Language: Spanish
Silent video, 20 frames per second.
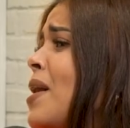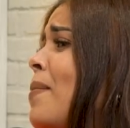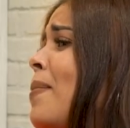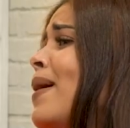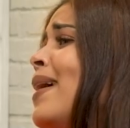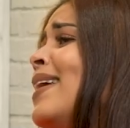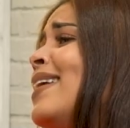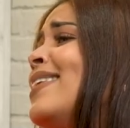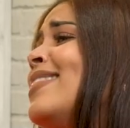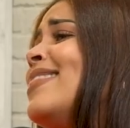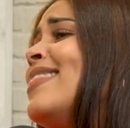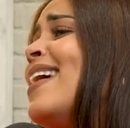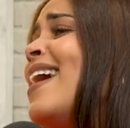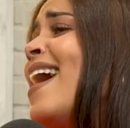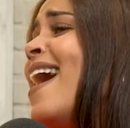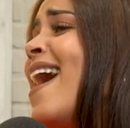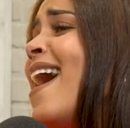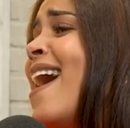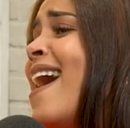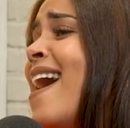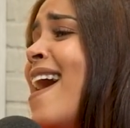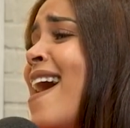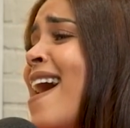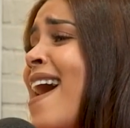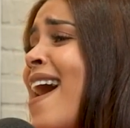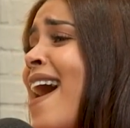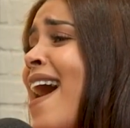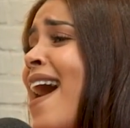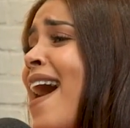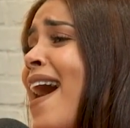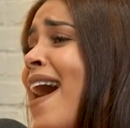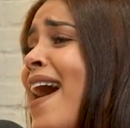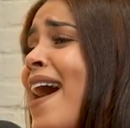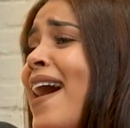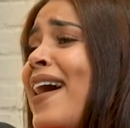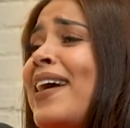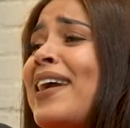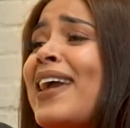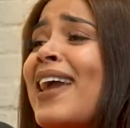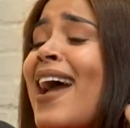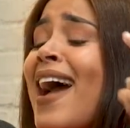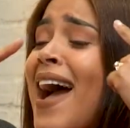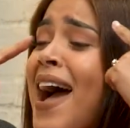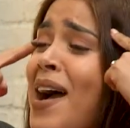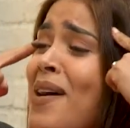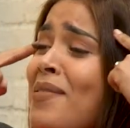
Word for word: es verdad. Ah, viste.